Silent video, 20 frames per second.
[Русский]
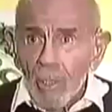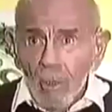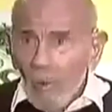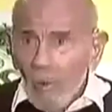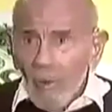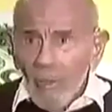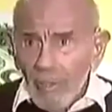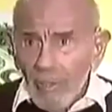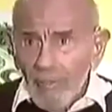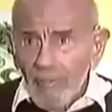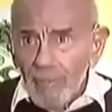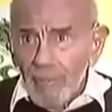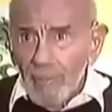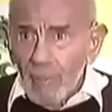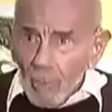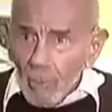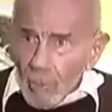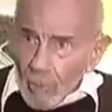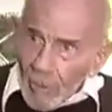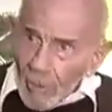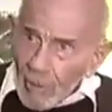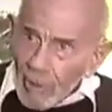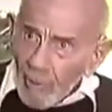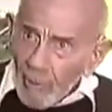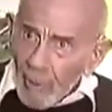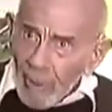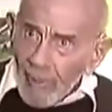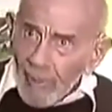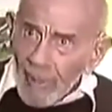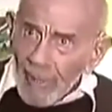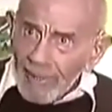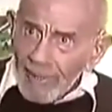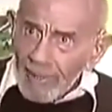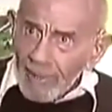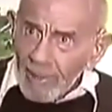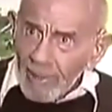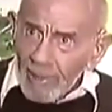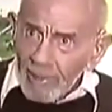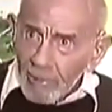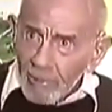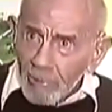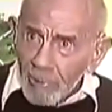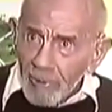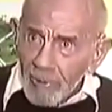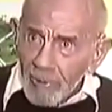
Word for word: политики. На протяжении всей